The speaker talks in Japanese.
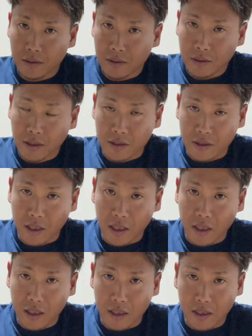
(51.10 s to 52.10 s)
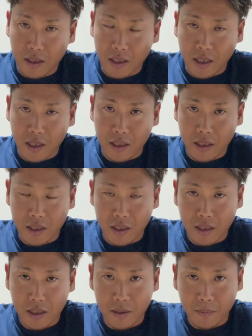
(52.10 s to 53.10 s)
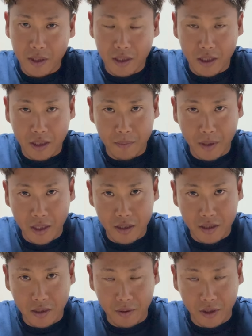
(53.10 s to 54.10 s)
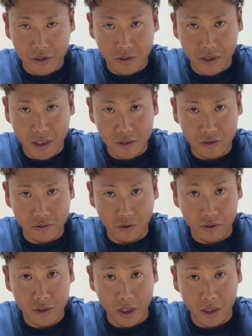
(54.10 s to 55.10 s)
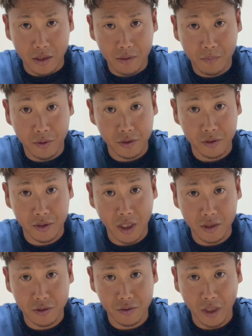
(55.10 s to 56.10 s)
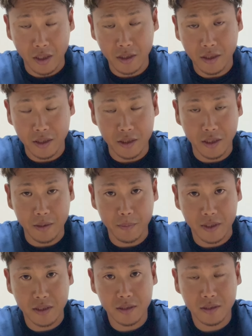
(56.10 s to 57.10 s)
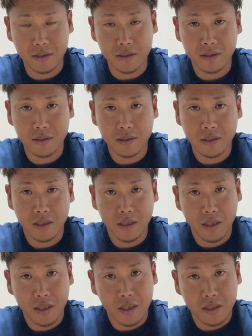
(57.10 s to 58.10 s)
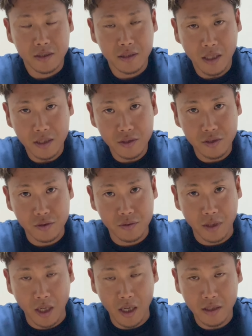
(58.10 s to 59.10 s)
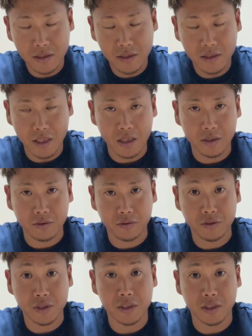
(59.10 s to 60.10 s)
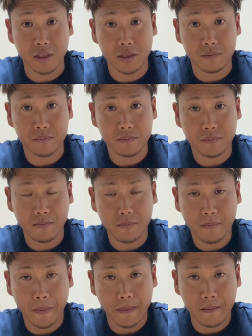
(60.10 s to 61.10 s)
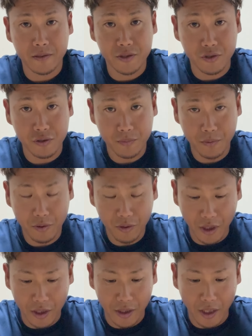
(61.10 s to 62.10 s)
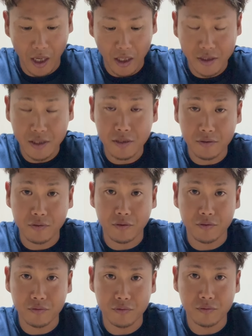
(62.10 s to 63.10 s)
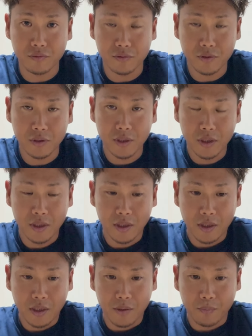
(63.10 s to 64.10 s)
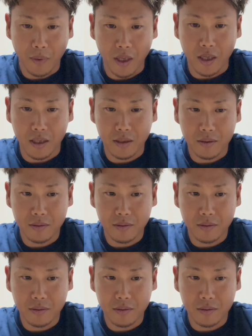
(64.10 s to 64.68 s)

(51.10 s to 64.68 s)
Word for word: ですが、やはり、えまだ今現在私は36歳、もうすぐ37歳になります。38歳の年に10秒台で走るという。まあ、